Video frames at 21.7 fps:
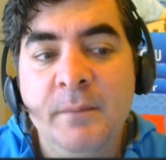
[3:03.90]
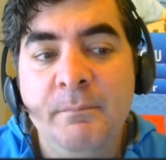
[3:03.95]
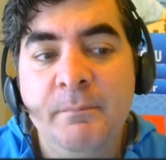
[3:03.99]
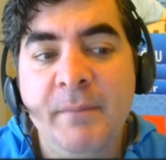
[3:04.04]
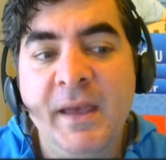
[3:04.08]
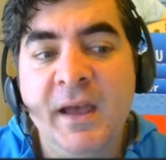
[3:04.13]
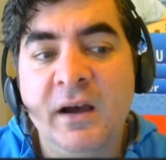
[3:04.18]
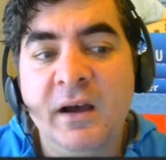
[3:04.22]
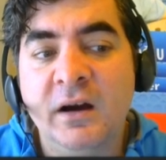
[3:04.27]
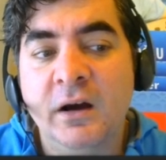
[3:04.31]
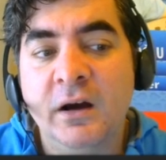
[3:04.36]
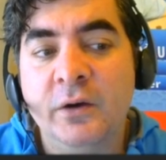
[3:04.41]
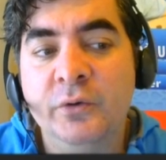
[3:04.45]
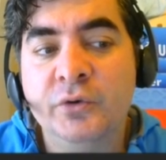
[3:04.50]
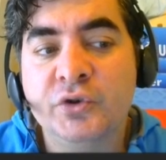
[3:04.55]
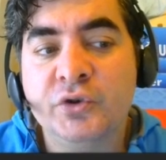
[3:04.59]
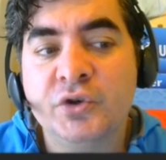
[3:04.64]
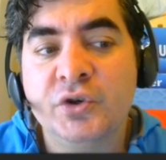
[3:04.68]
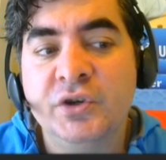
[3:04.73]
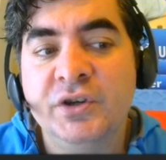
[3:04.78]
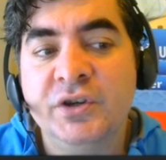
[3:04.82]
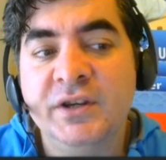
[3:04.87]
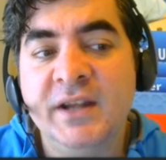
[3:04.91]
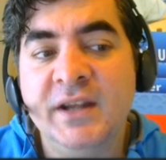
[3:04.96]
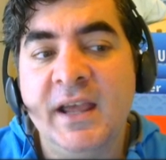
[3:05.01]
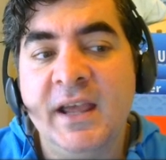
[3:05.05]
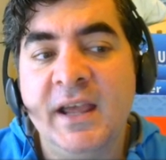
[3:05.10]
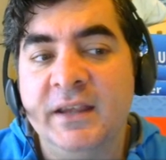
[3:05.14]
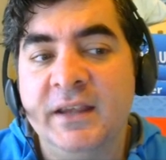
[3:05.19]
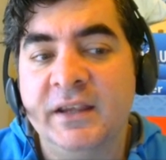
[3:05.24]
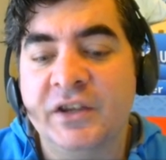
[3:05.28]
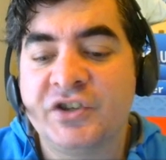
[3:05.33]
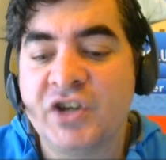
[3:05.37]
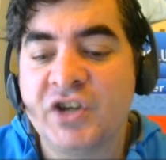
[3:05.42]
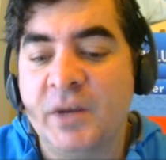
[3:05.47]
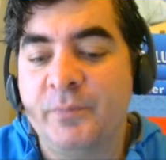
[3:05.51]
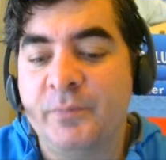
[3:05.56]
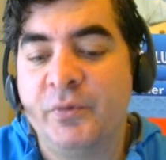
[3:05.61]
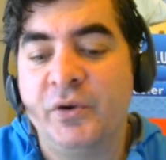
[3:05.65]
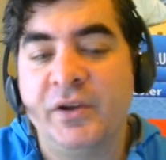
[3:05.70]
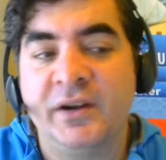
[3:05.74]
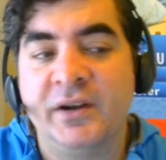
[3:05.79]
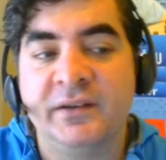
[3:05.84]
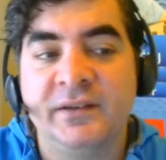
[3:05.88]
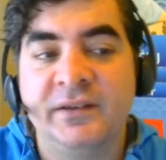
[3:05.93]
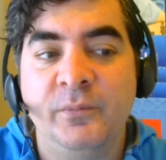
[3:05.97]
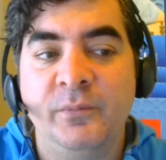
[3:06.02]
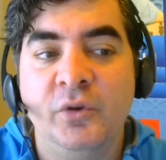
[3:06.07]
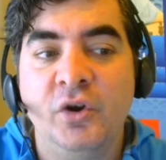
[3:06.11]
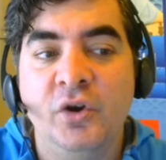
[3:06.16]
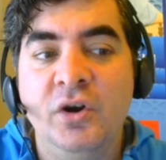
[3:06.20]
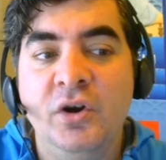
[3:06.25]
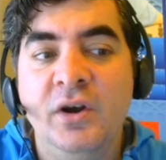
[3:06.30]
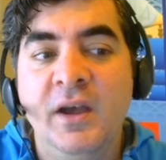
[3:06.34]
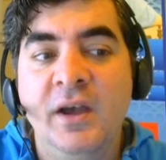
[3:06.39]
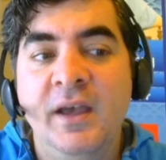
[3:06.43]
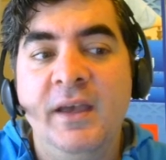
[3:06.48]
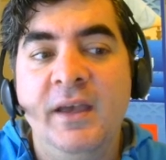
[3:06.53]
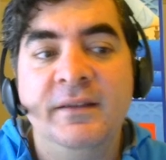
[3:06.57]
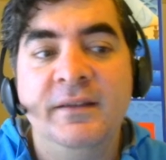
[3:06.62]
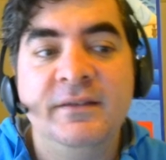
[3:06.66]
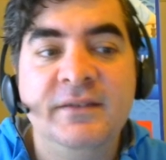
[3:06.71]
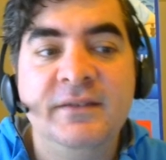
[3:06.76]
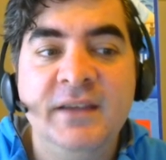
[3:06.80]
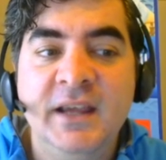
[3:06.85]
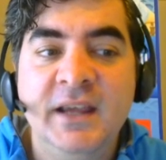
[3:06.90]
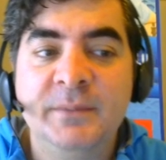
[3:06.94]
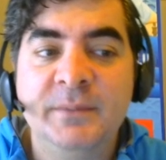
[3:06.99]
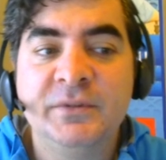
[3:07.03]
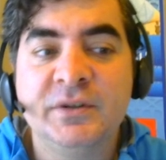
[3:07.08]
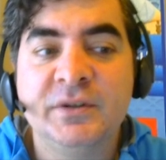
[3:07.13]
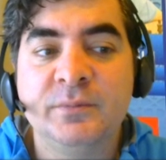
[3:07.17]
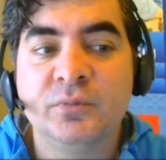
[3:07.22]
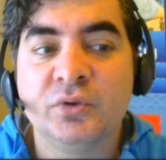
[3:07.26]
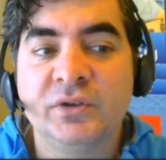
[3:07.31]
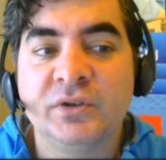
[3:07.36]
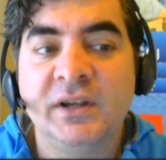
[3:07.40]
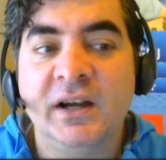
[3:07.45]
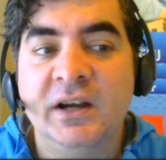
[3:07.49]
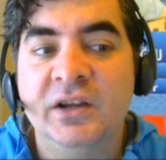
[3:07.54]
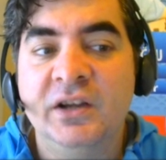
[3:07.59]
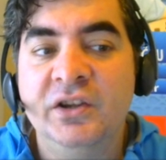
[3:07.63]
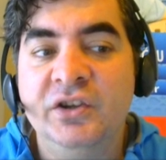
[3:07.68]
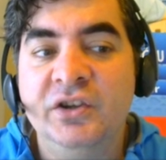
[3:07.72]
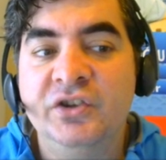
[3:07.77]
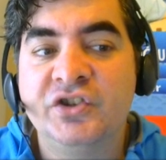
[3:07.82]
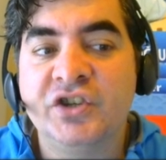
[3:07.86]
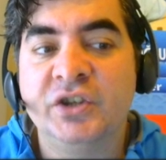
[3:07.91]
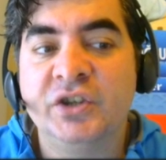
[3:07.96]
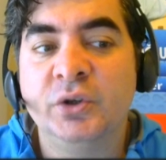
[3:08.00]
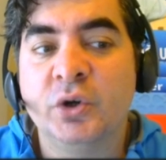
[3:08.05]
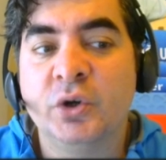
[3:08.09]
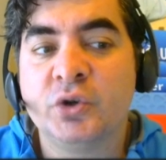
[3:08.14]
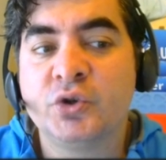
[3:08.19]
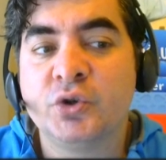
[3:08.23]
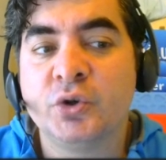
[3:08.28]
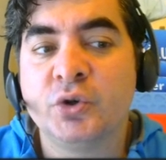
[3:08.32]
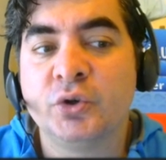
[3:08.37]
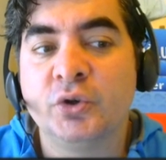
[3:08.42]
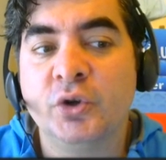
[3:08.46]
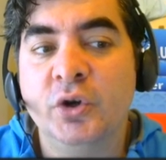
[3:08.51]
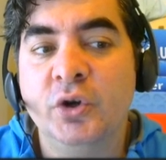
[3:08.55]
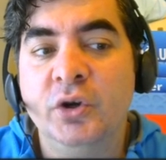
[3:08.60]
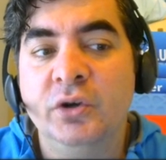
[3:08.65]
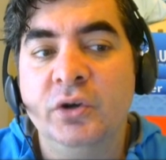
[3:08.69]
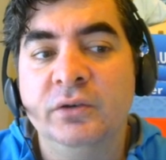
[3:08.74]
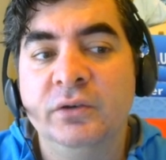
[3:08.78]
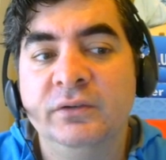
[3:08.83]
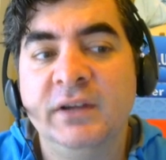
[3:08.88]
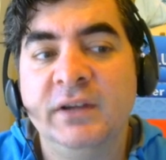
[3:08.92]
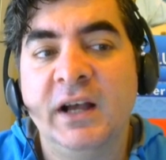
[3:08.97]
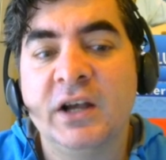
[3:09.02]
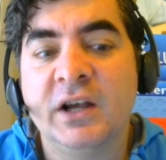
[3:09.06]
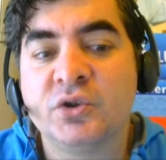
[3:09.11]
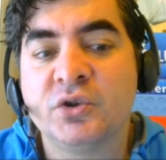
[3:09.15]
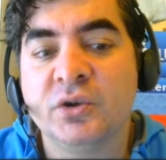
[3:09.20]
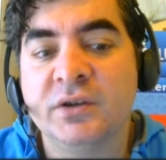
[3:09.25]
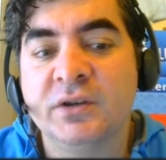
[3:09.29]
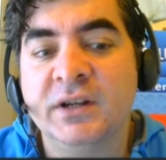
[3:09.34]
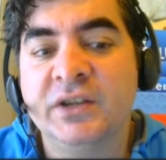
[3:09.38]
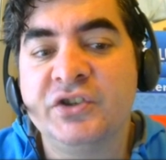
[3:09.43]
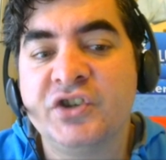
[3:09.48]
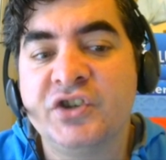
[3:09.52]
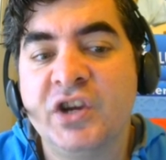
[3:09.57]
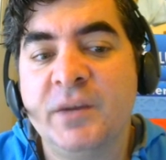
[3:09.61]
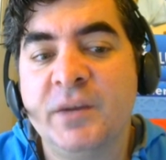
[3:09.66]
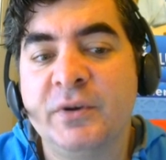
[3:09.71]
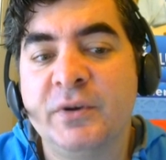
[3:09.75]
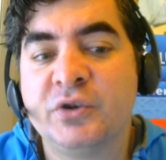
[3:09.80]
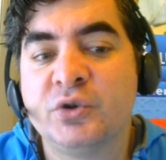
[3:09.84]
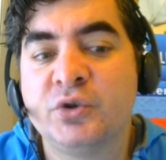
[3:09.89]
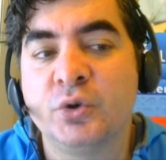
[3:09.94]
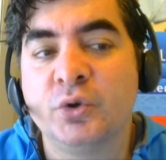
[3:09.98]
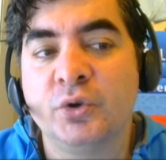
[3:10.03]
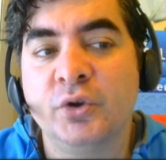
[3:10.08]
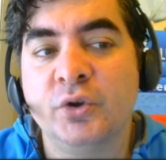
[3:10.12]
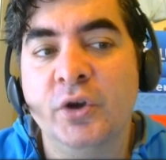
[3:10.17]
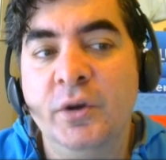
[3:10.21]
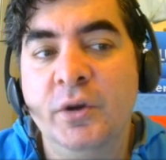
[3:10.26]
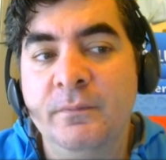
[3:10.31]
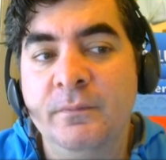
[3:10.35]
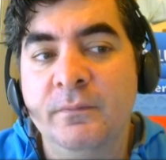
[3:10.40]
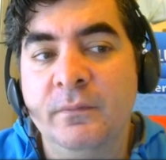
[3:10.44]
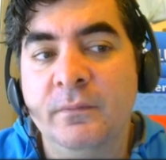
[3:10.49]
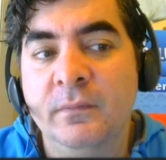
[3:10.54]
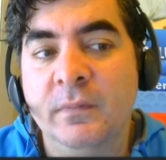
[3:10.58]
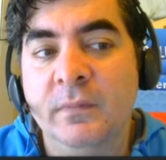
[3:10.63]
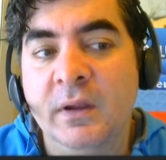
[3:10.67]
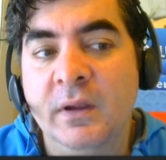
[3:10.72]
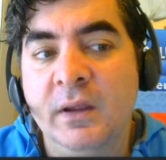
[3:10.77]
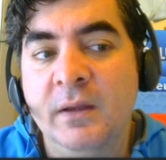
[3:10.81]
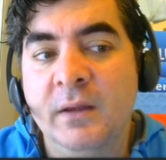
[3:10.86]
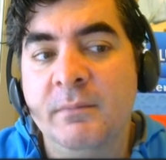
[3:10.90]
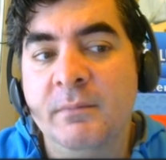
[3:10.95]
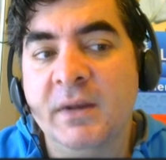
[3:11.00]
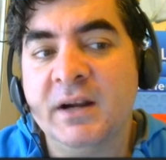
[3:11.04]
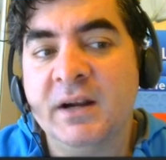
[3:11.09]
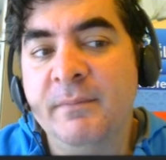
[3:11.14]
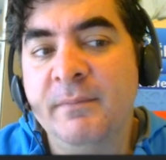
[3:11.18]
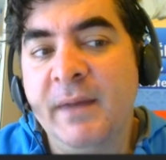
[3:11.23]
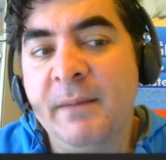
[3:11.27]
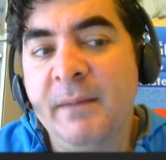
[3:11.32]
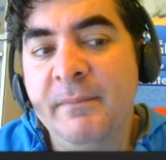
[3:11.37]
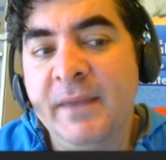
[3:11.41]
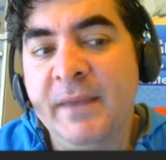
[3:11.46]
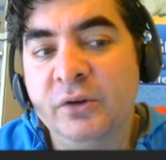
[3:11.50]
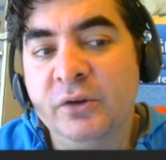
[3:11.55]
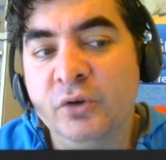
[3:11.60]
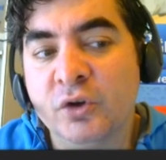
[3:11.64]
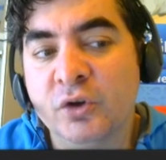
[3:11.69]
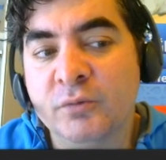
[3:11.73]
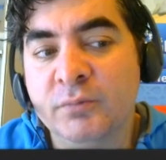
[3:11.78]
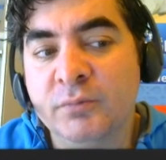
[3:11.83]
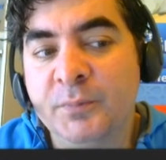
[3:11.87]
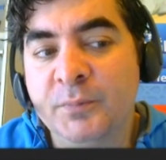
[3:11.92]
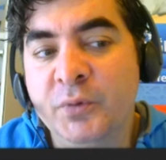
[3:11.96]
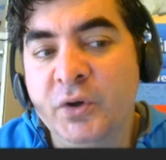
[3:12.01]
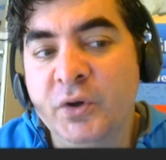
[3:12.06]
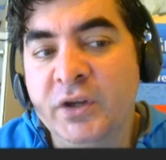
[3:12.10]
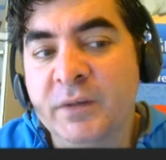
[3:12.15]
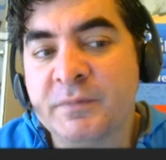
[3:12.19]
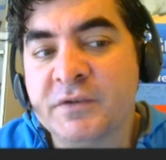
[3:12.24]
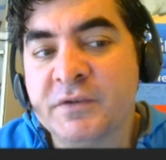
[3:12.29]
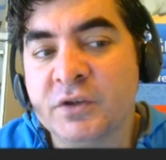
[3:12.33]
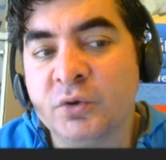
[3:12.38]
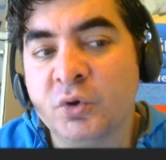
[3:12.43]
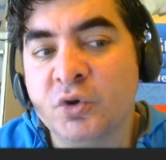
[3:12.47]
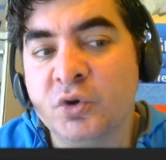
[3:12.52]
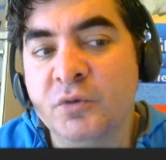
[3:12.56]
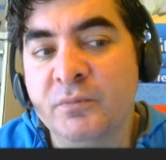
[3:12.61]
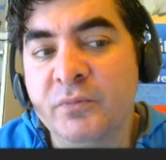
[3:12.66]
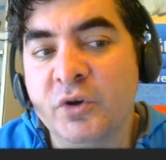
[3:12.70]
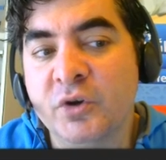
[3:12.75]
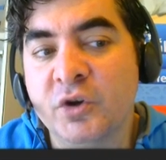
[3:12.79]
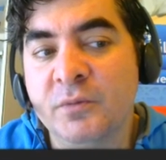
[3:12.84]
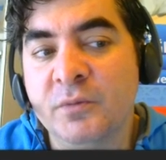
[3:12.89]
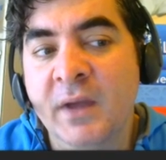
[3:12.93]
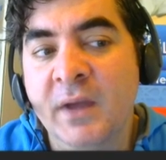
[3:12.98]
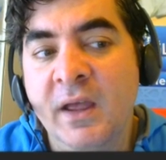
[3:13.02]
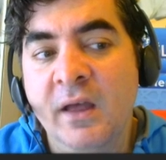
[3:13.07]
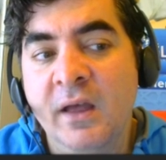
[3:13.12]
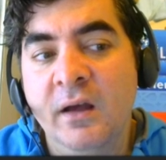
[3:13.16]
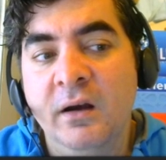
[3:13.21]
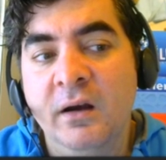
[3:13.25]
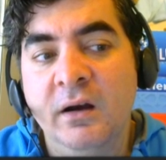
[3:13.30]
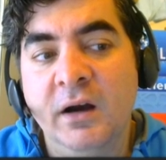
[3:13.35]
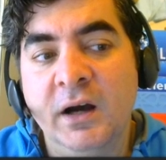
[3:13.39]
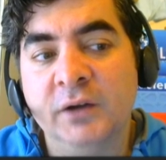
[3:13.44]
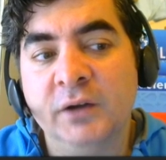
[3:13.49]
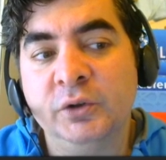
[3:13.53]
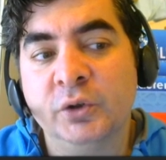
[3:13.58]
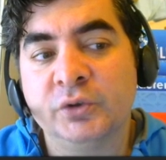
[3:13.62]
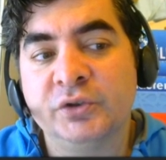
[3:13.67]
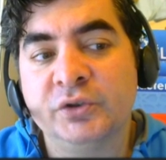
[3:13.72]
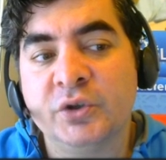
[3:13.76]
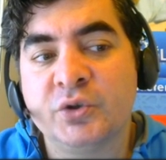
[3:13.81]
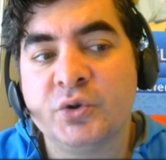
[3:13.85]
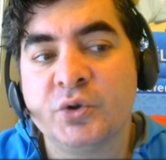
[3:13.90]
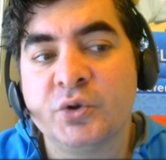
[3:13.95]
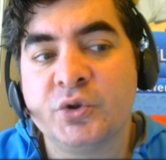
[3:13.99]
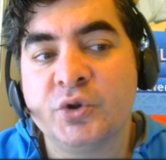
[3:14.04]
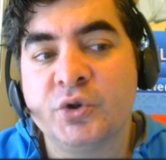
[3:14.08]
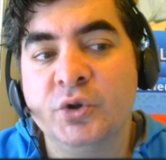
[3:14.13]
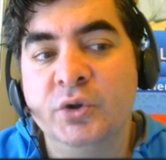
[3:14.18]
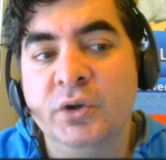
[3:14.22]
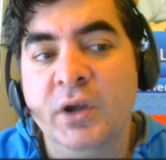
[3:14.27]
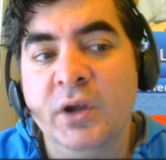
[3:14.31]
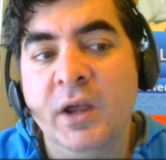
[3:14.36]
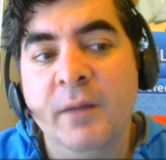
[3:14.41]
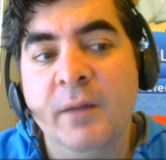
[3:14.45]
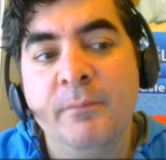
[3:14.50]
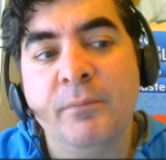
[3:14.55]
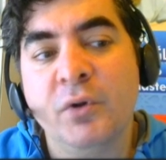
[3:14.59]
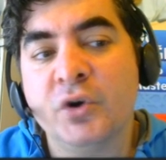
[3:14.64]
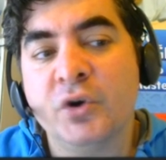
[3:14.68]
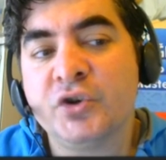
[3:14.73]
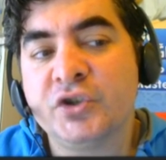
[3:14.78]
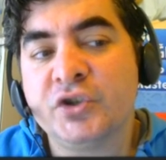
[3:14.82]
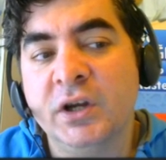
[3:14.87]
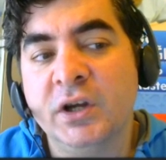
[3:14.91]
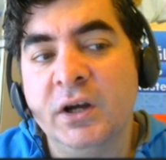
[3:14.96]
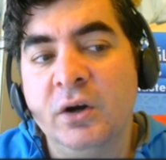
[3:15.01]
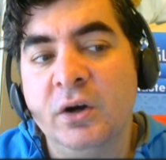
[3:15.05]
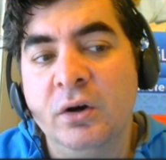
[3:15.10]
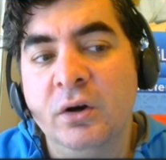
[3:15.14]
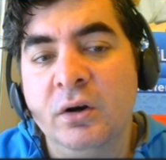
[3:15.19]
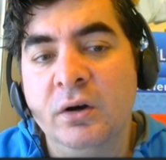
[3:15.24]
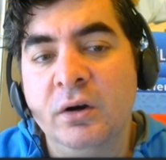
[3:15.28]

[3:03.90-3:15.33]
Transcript: BA3 yine geçer piyon yaratamıyor. Diyelim ki burada C4 sürdü. Daha sonra C5 sürdü. Bakın ben bekliyorum. Bu piyon yapısına dokunmuyorum. A4 de sürsün. Boşta